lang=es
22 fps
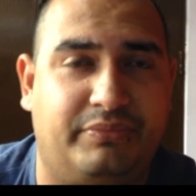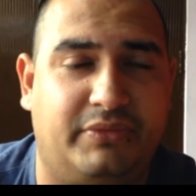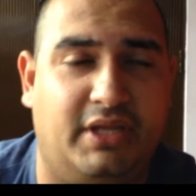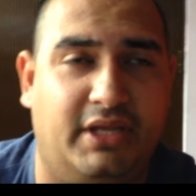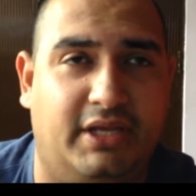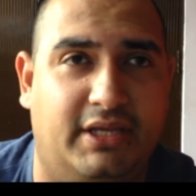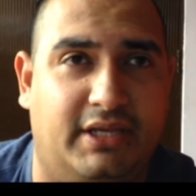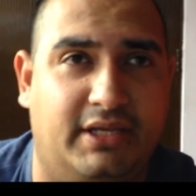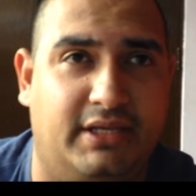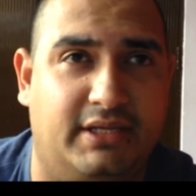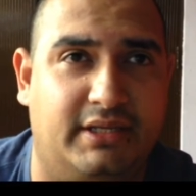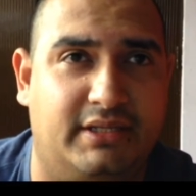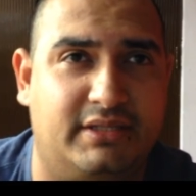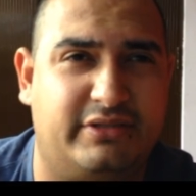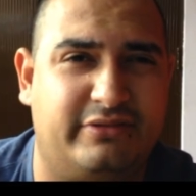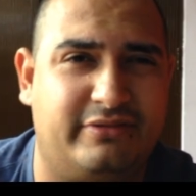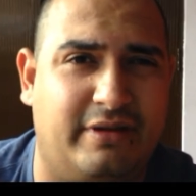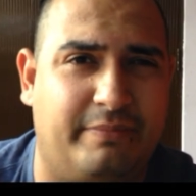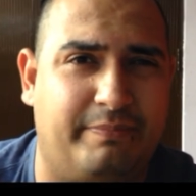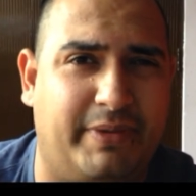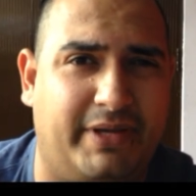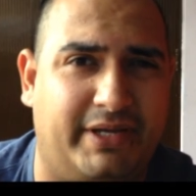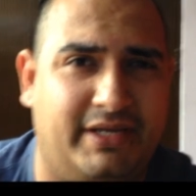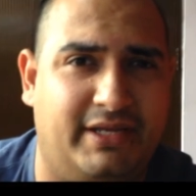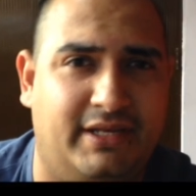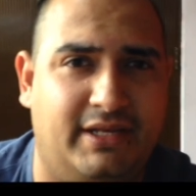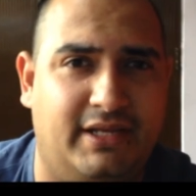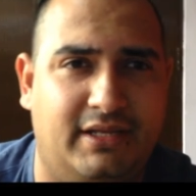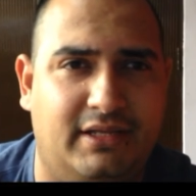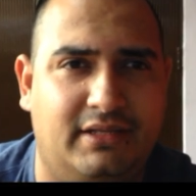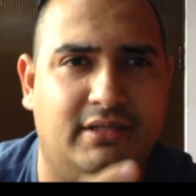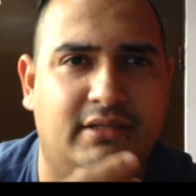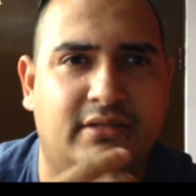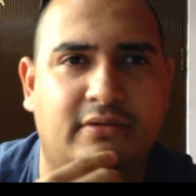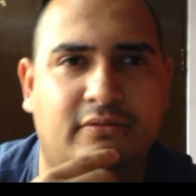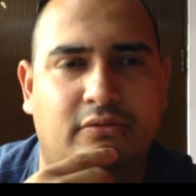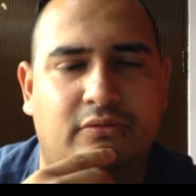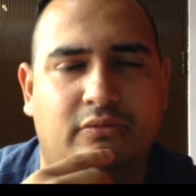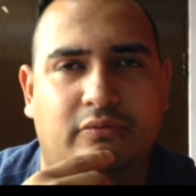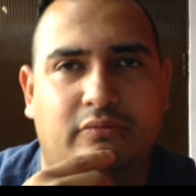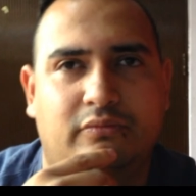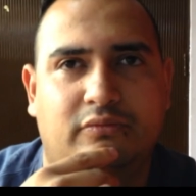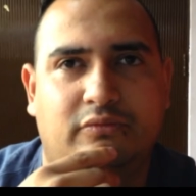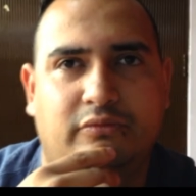Eh, es una página,
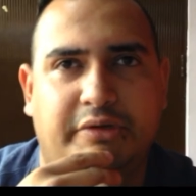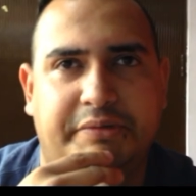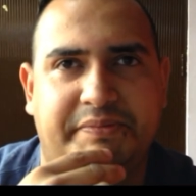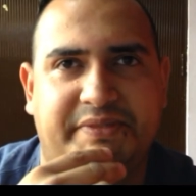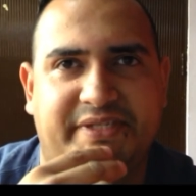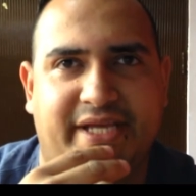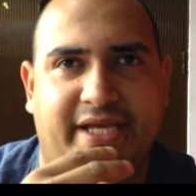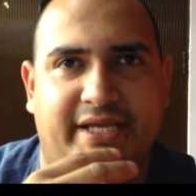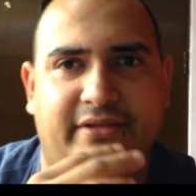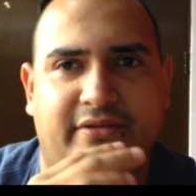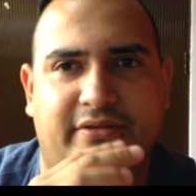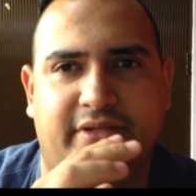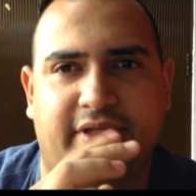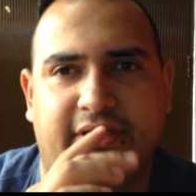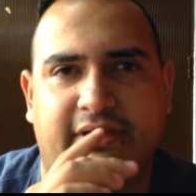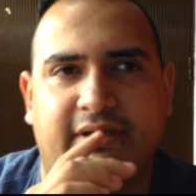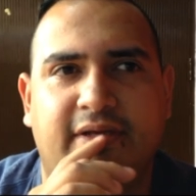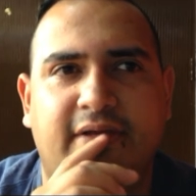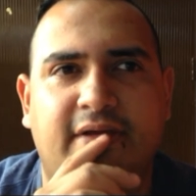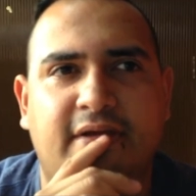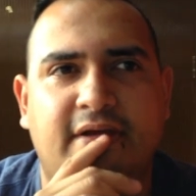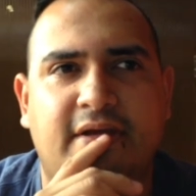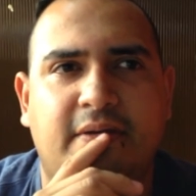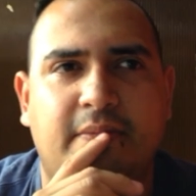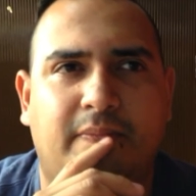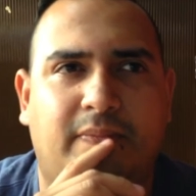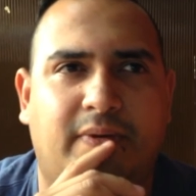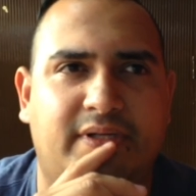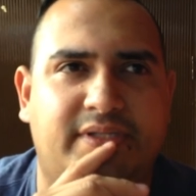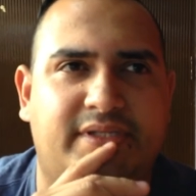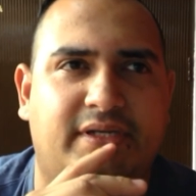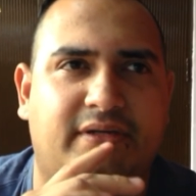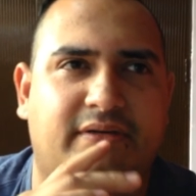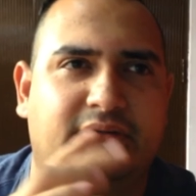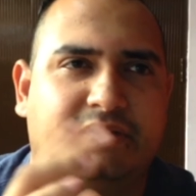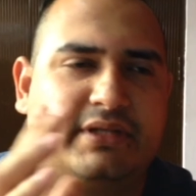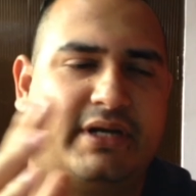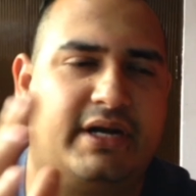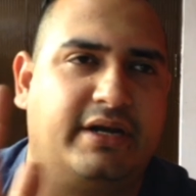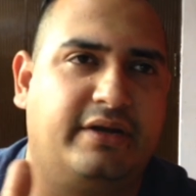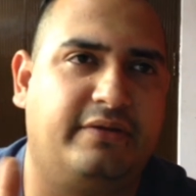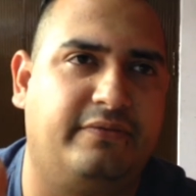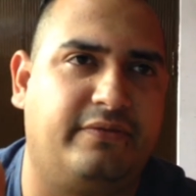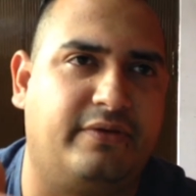un website donde puedes
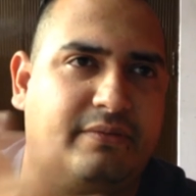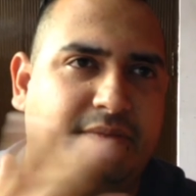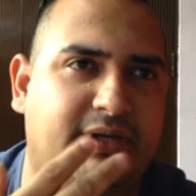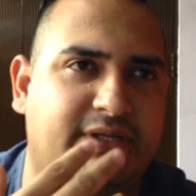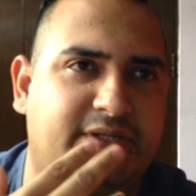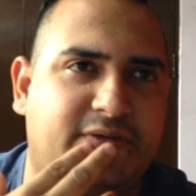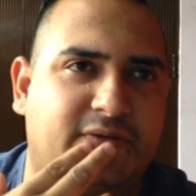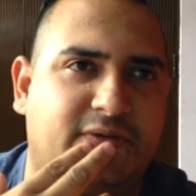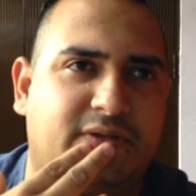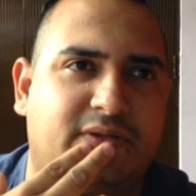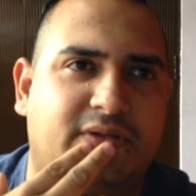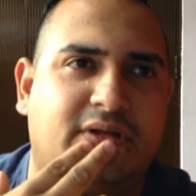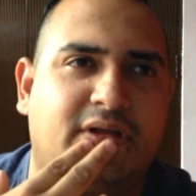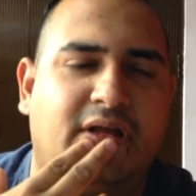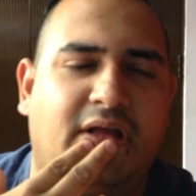encontrar información